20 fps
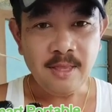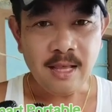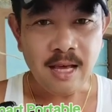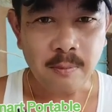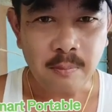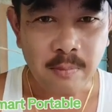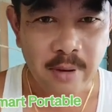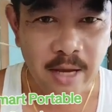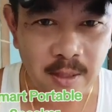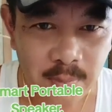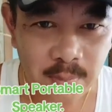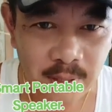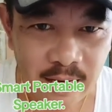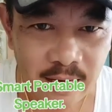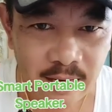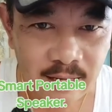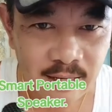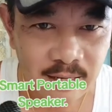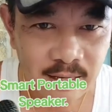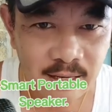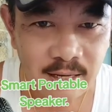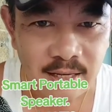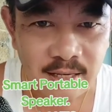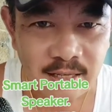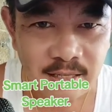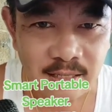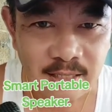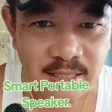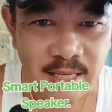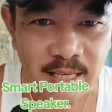Ang bait pa ng
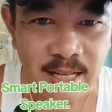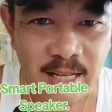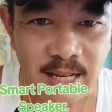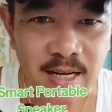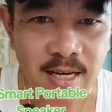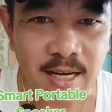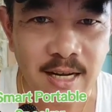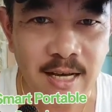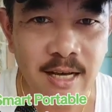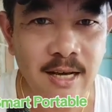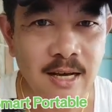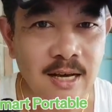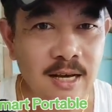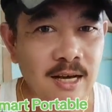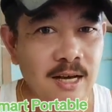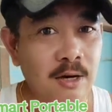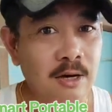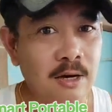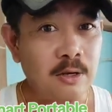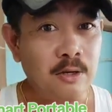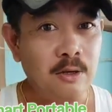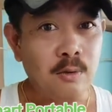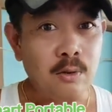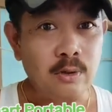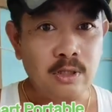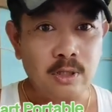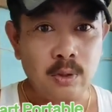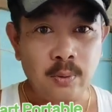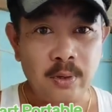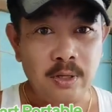sealer na yung
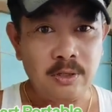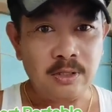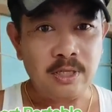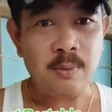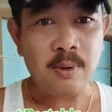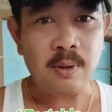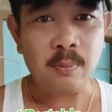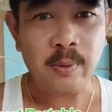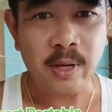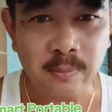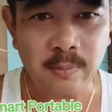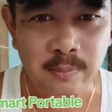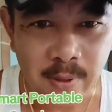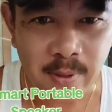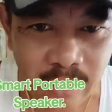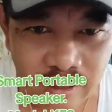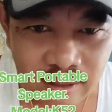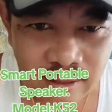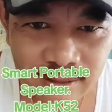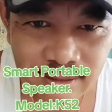sa window shop, ang bait pa.